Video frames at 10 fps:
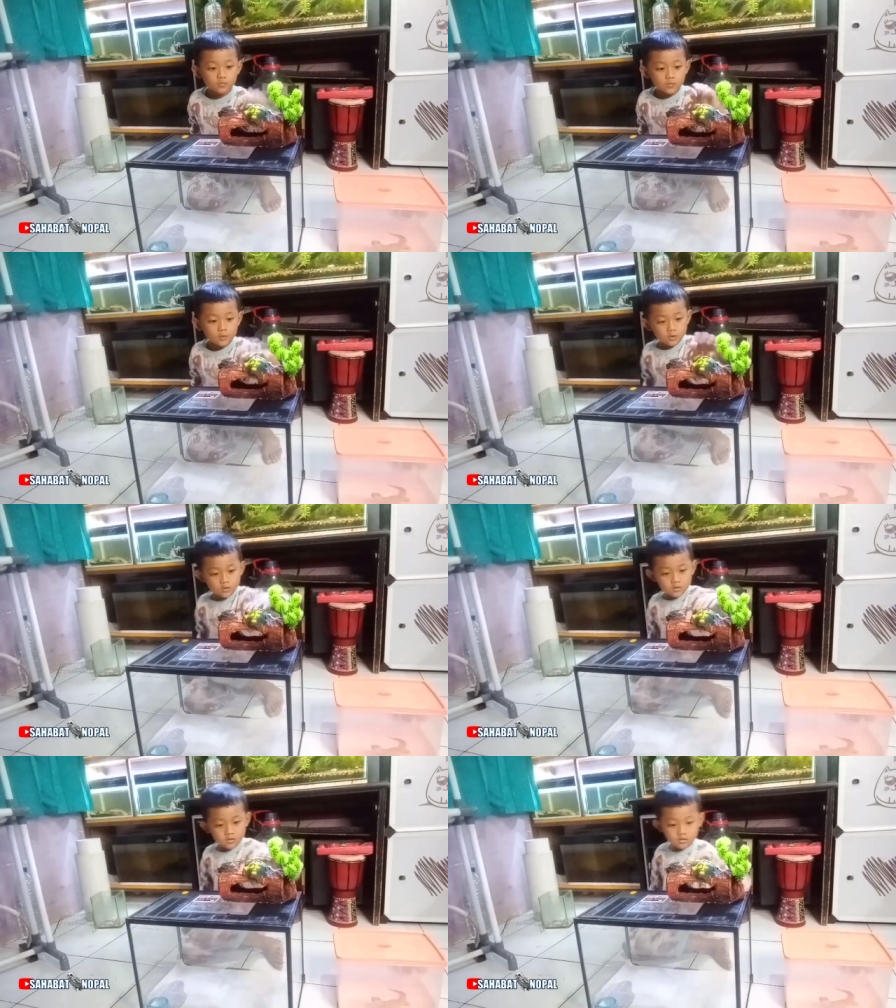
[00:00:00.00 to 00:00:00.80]
nih
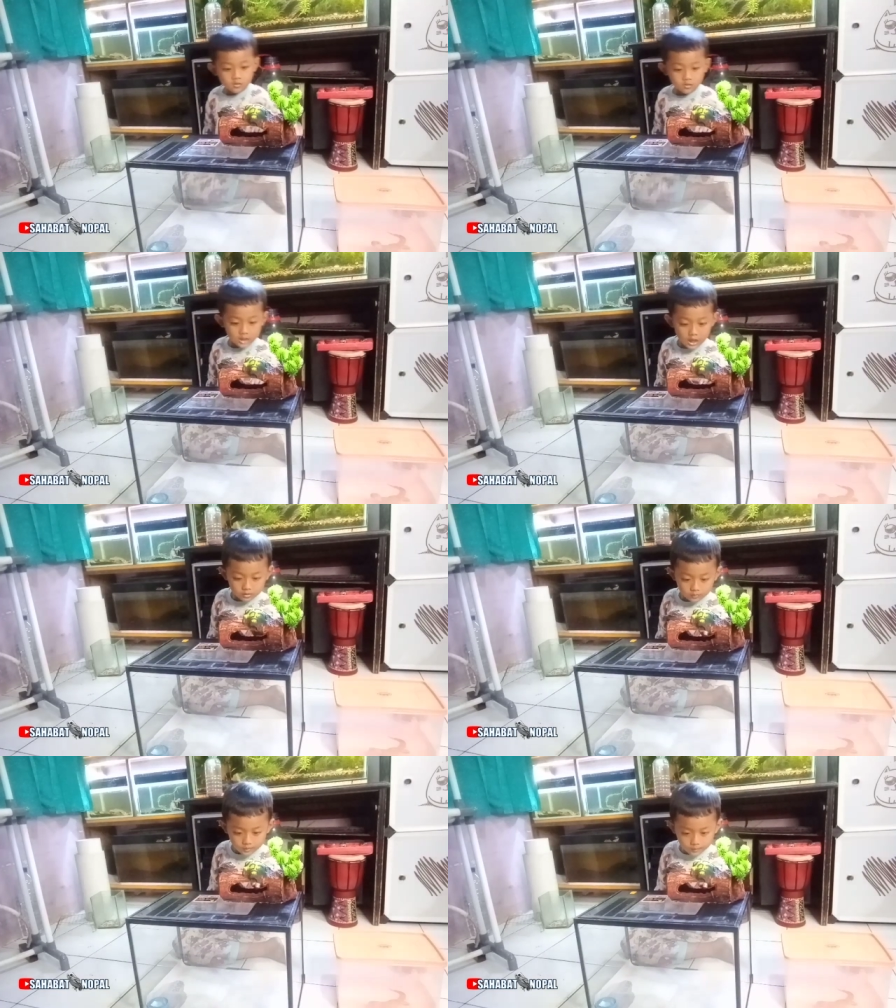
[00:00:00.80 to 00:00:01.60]
ya
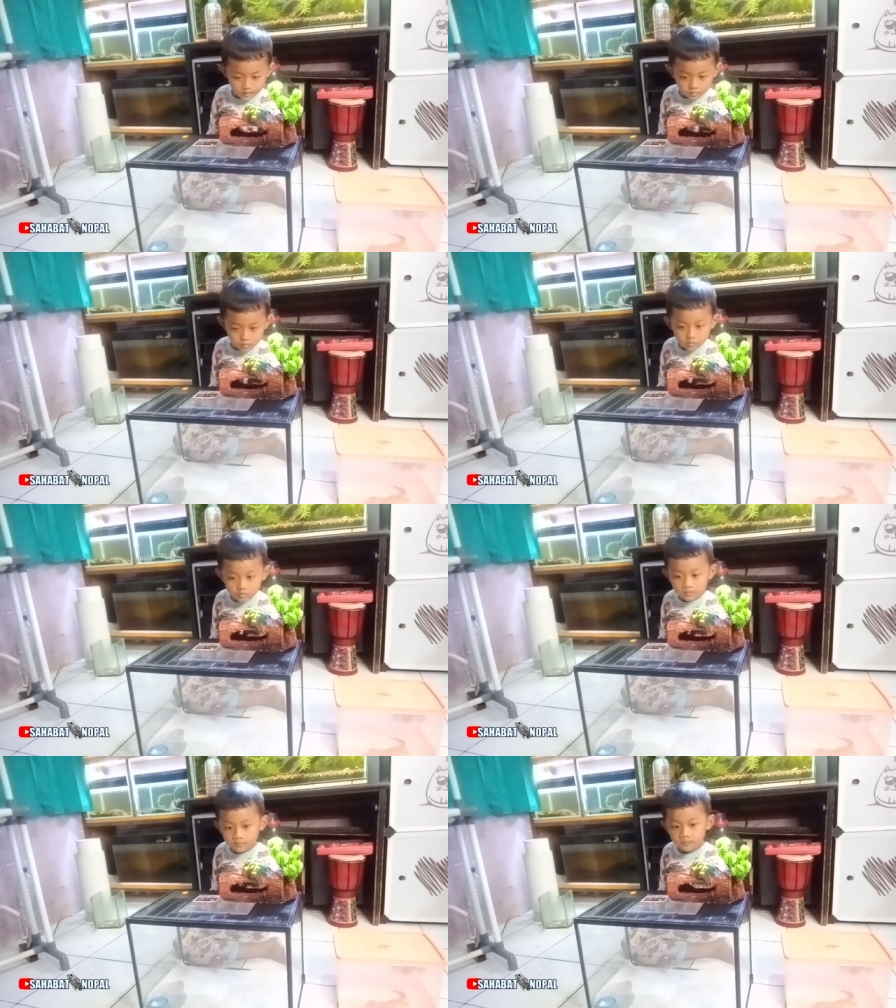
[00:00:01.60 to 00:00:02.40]
teman-teman tuh
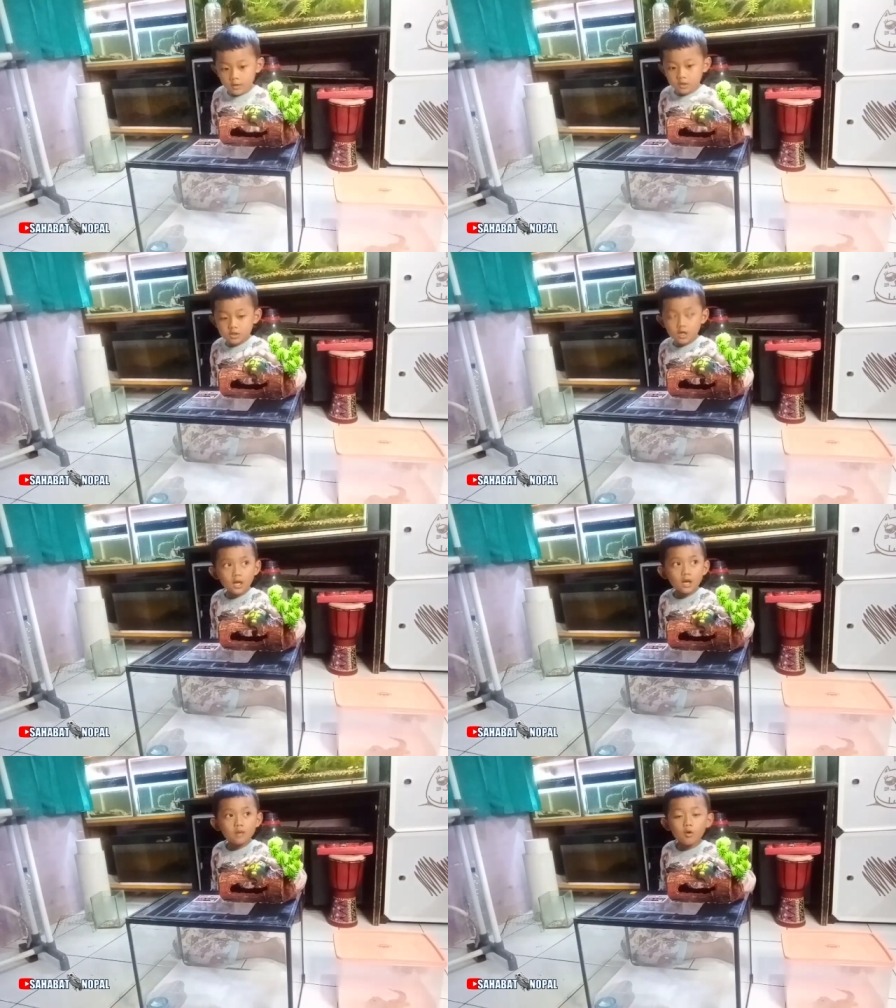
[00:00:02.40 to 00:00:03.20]
nah
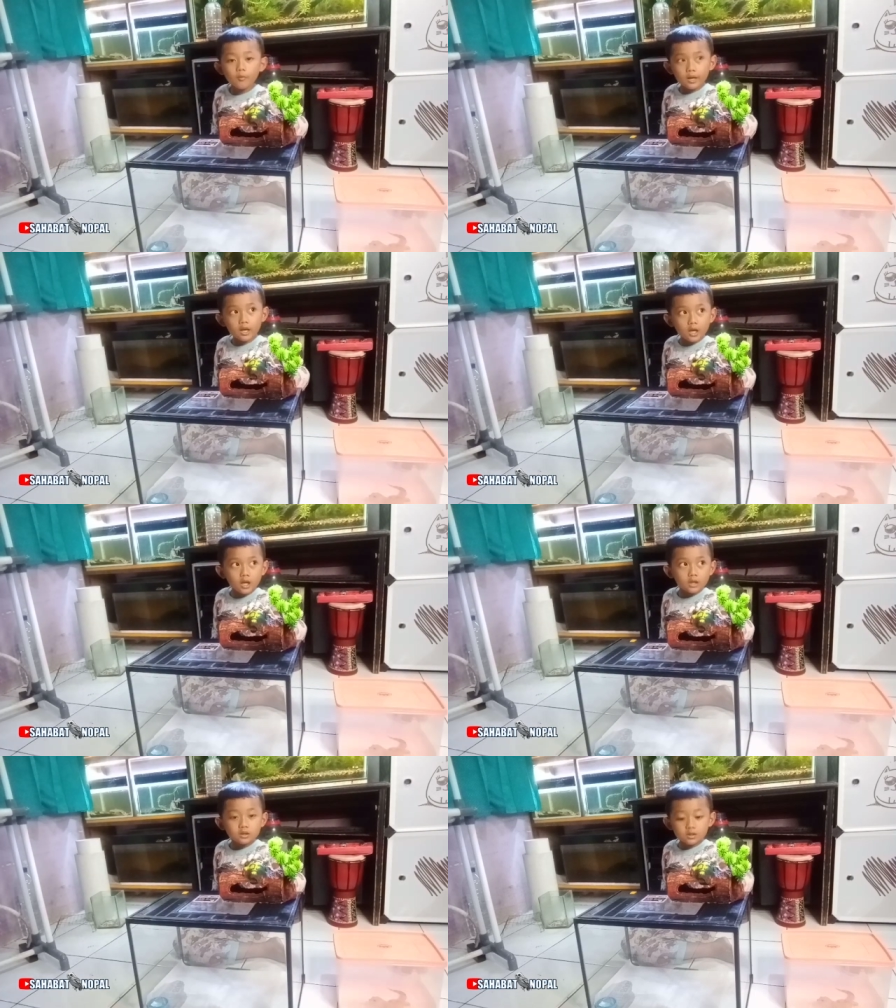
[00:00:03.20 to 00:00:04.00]
sekarang mau
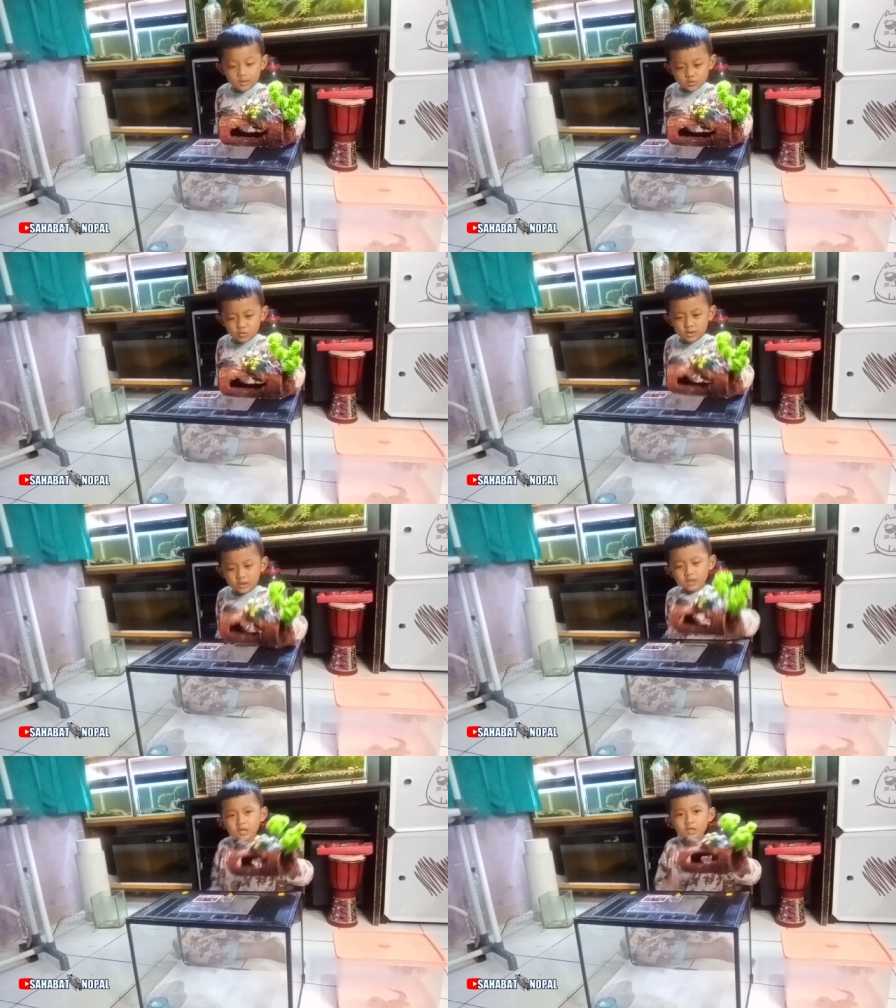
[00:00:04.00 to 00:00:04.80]
pengen dimasukin
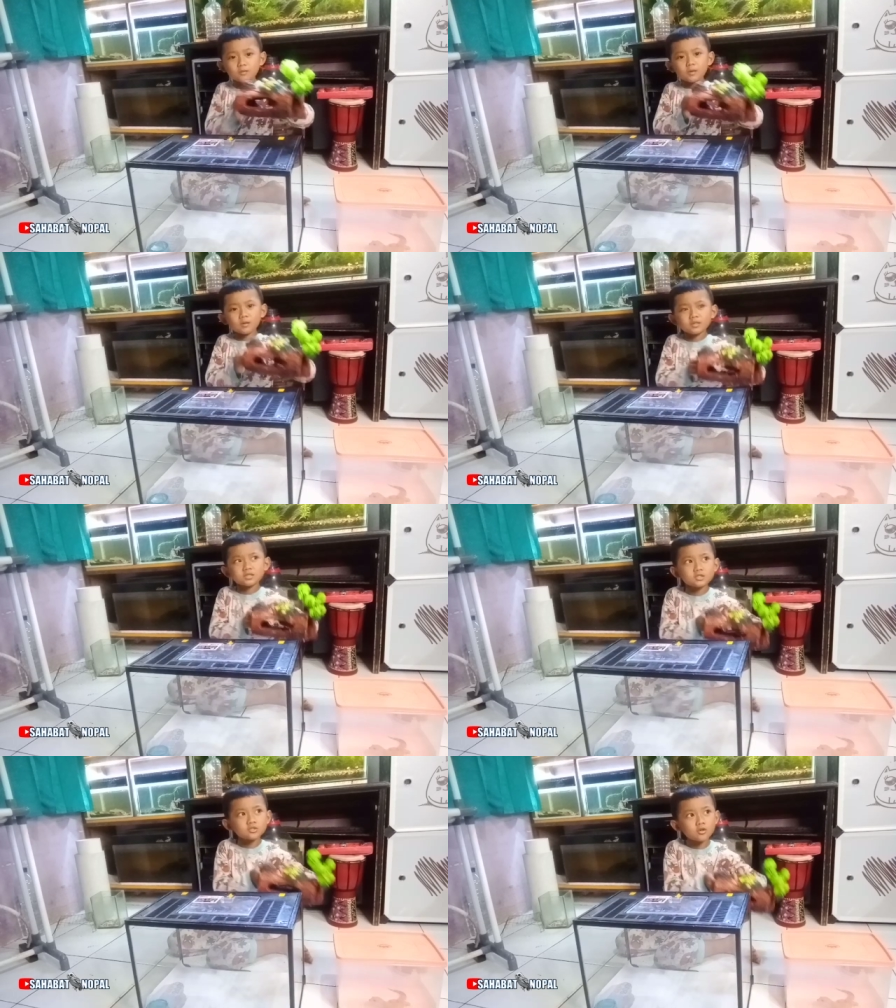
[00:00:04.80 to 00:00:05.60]
aja ya teman-teman
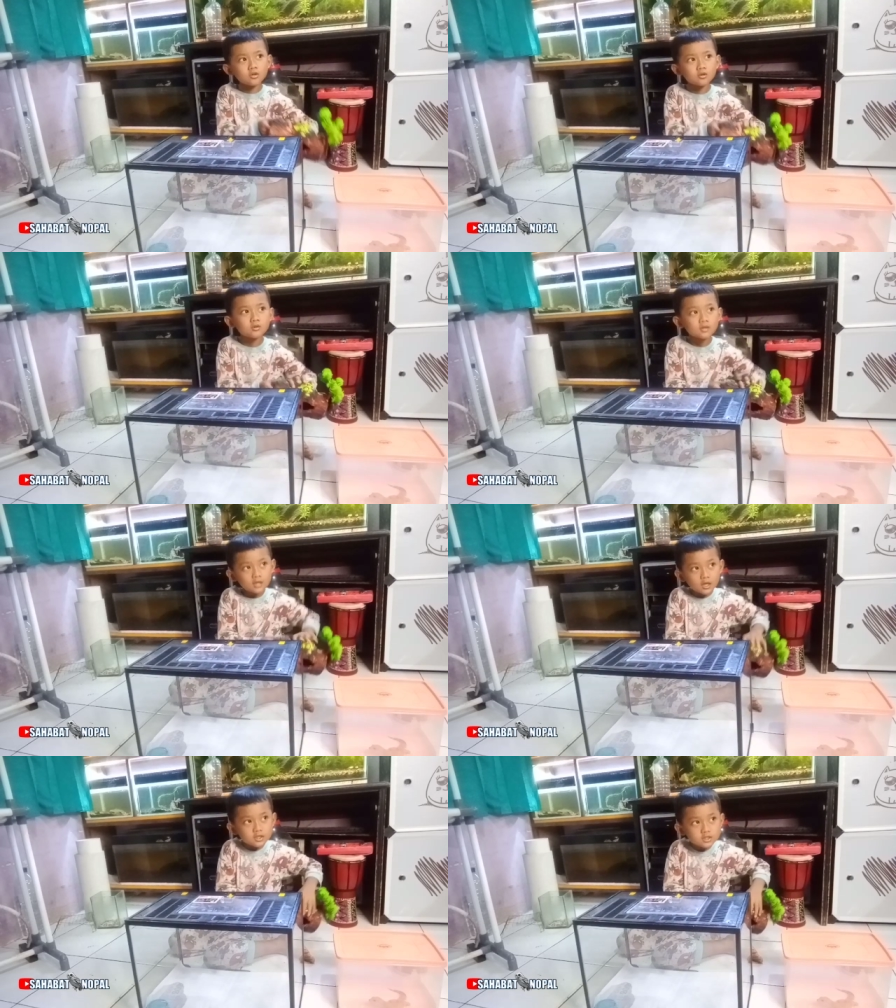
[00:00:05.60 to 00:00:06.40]
Cijo
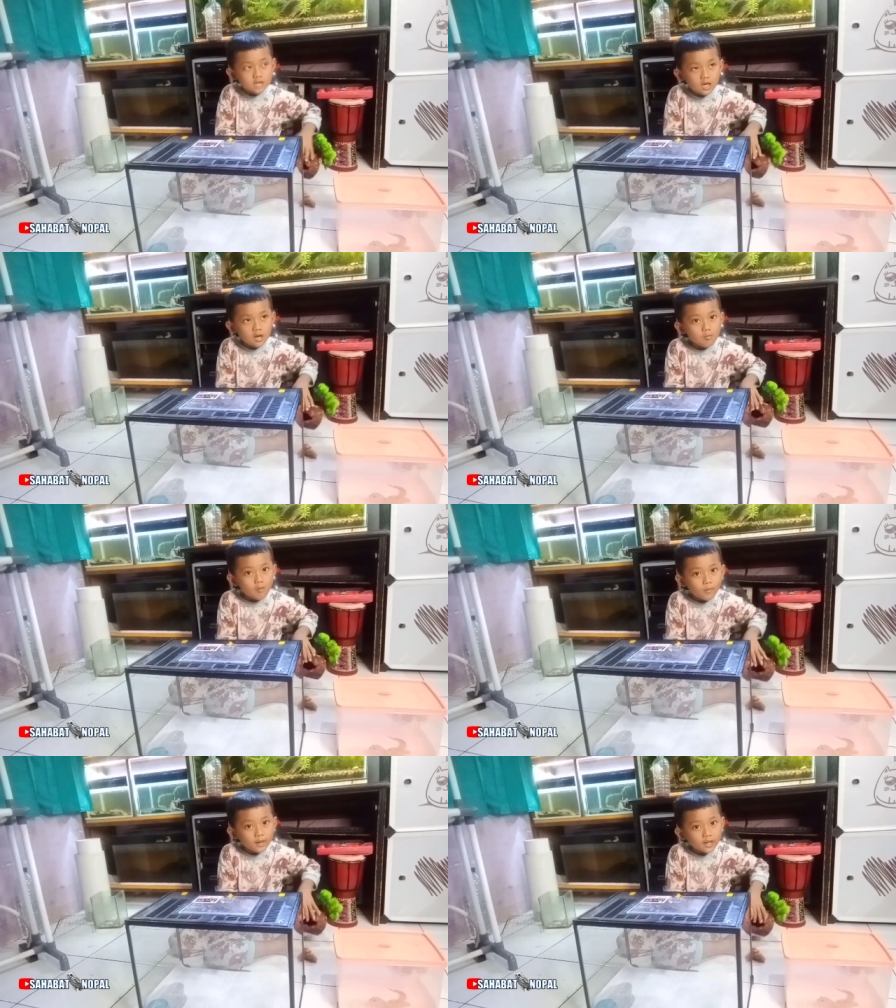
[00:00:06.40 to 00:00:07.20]
nah, ini sekarang
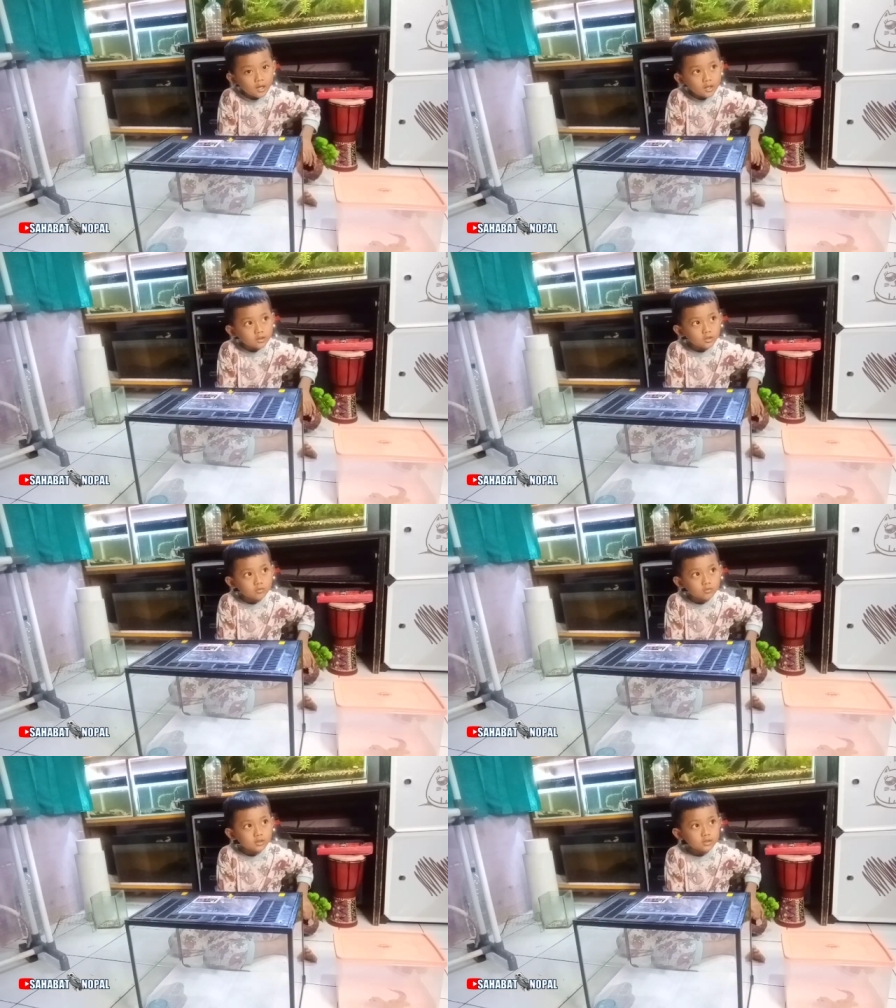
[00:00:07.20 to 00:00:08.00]
mau pengen
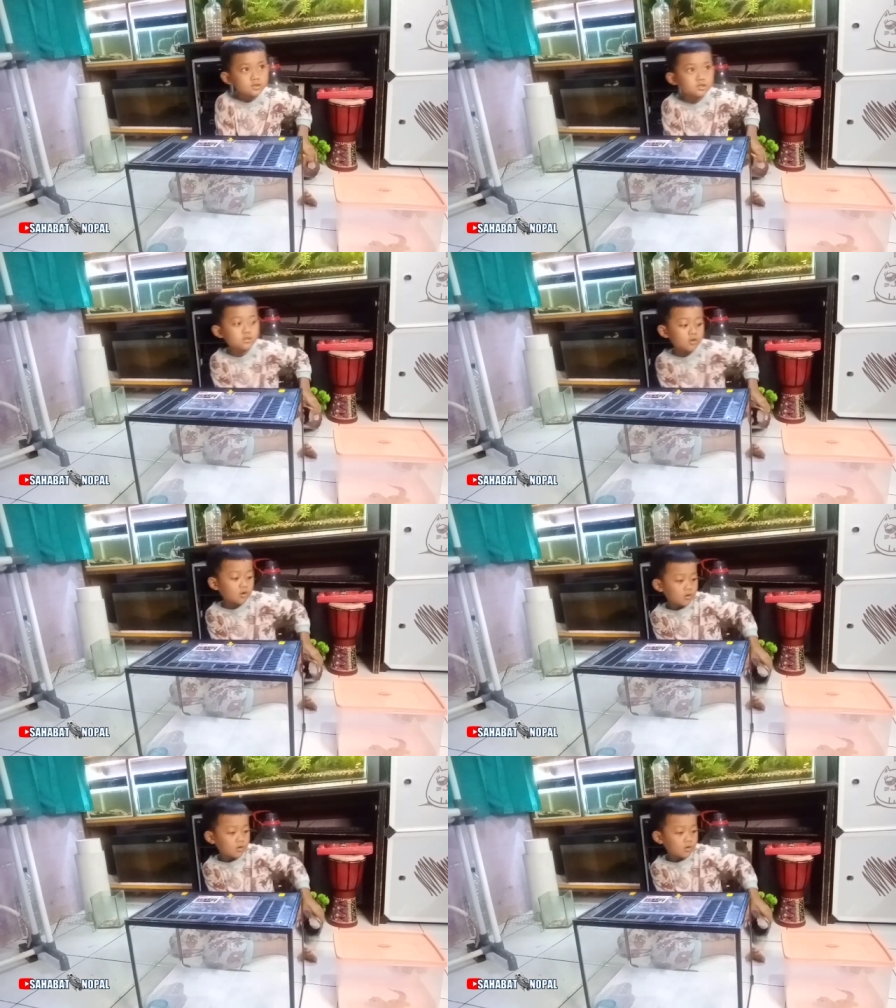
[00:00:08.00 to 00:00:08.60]
gituin Cijo